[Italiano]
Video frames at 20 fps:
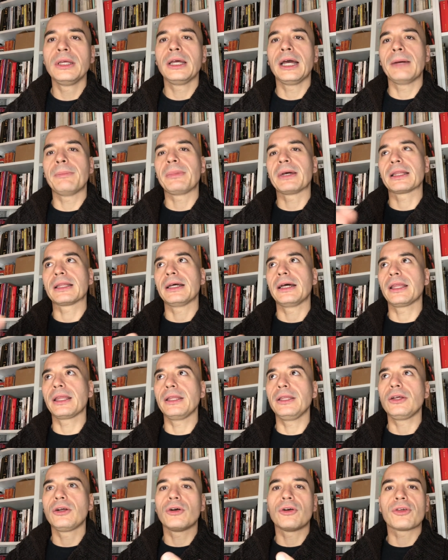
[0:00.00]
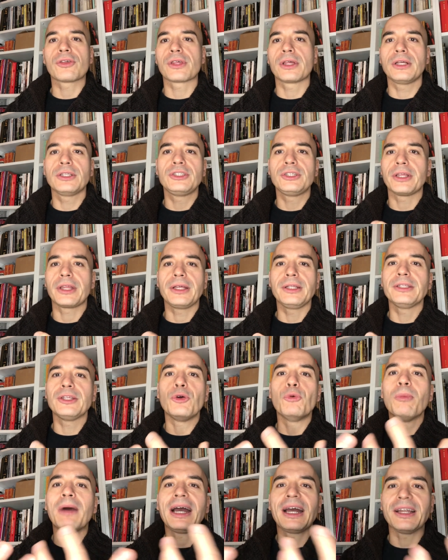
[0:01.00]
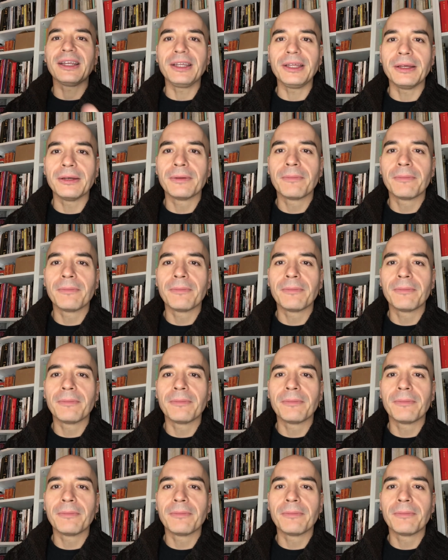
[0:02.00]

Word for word: a parlare di cosa ci rende umani,